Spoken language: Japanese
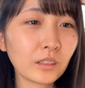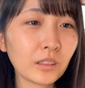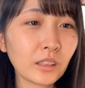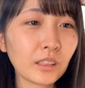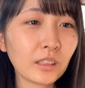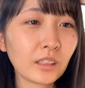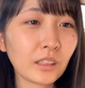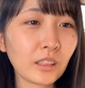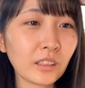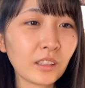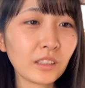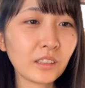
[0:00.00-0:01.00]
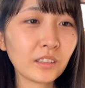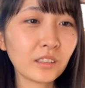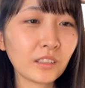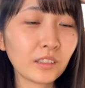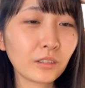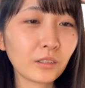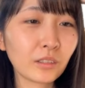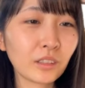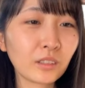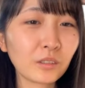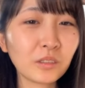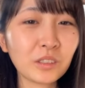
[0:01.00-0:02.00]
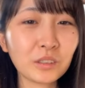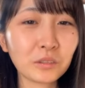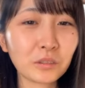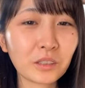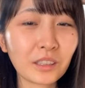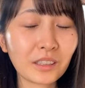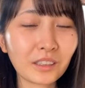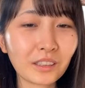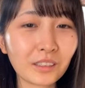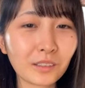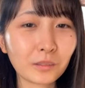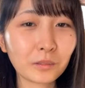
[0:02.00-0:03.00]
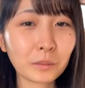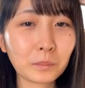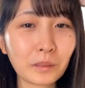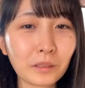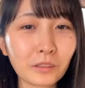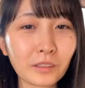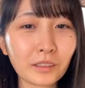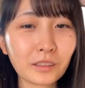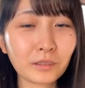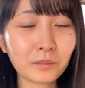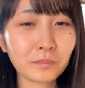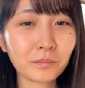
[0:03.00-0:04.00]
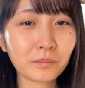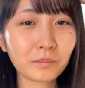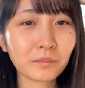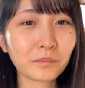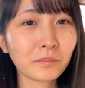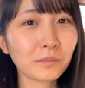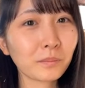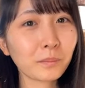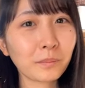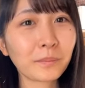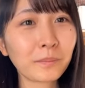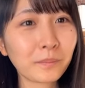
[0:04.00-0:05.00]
スリーケーキにしようかどうしようかってすごい迷ってる